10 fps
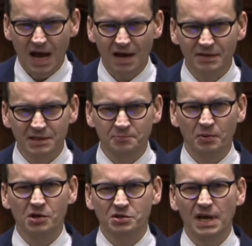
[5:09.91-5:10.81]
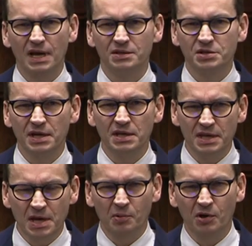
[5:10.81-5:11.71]
a więc proszę się
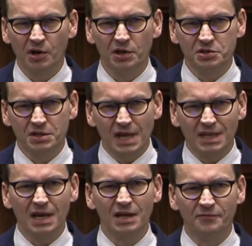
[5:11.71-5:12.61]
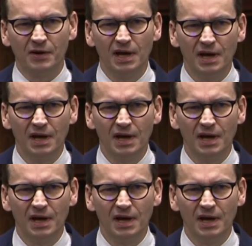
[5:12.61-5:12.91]
nie niepokoić. Te taryfy